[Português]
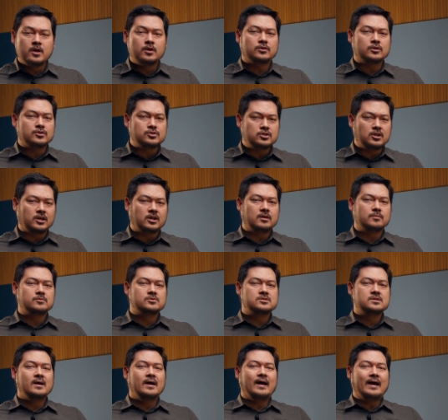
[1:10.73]
nós
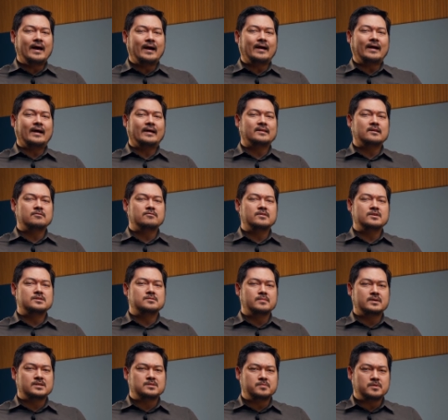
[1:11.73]
chegamos a cada vez
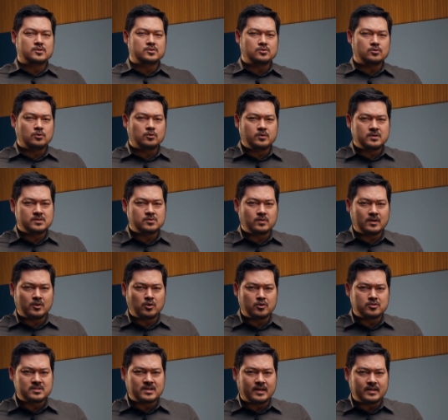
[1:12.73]
mais pessoas, o
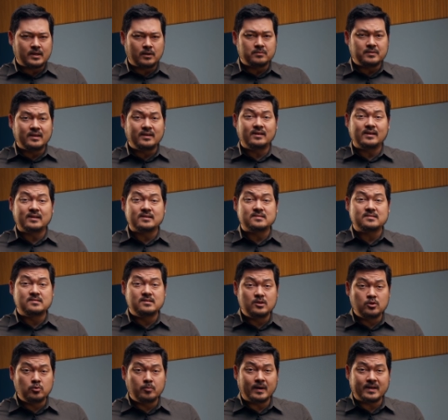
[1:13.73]
nosso canal tem
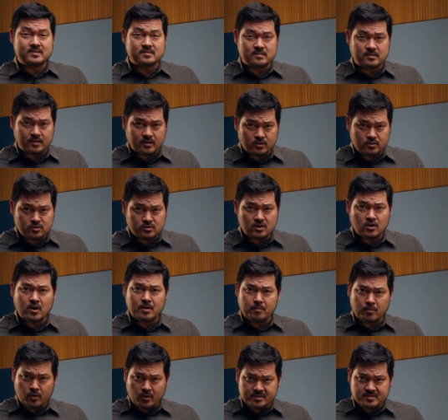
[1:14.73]
crescido bastante, isso é uma
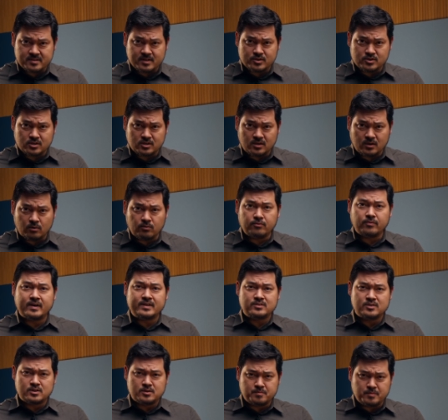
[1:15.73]
amostra de que eu
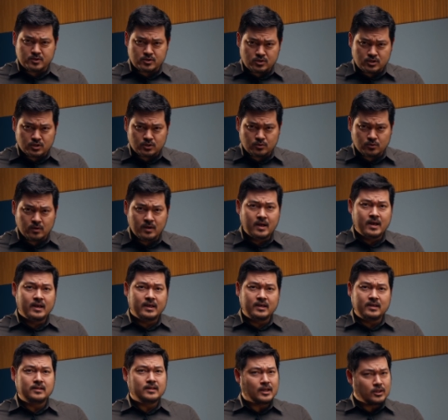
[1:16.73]
faço esse pedido
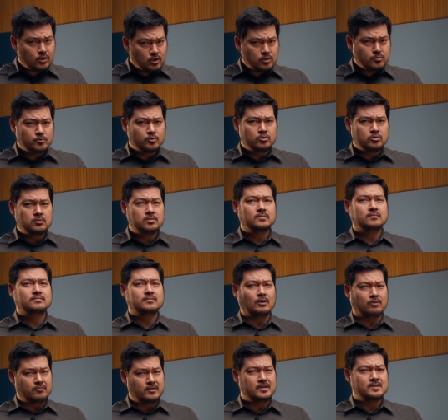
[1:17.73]
e nem todo mundo,
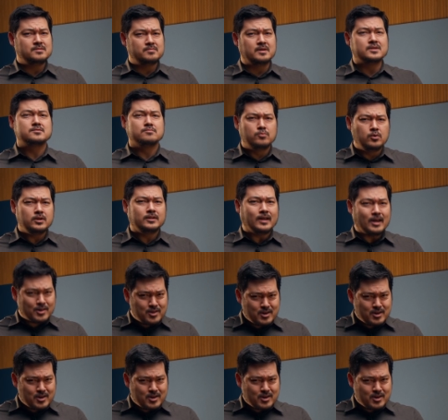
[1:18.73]
talvez, mas muita